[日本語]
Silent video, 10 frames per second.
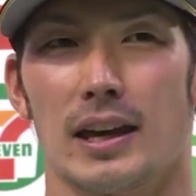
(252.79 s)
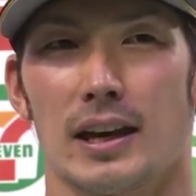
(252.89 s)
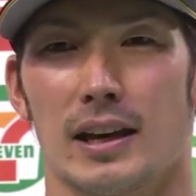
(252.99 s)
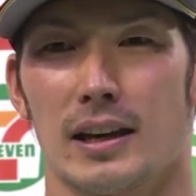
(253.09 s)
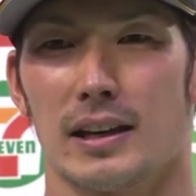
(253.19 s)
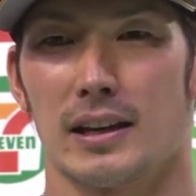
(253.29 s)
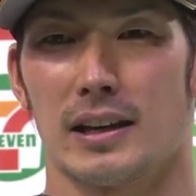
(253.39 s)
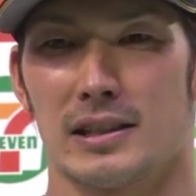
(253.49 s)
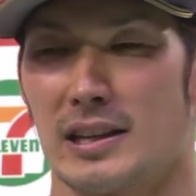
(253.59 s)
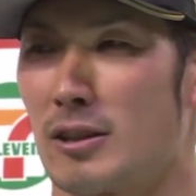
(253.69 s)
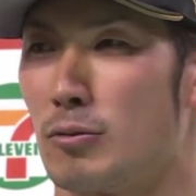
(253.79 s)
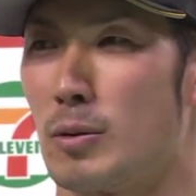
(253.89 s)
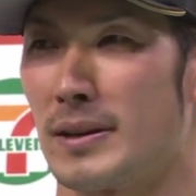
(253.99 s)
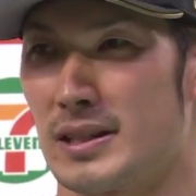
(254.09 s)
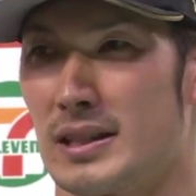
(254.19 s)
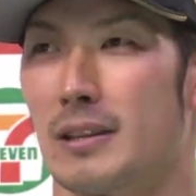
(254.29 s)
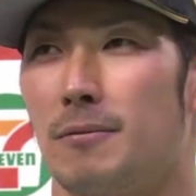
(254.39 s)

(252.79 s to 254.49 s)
えー勝ちたいと思いますし、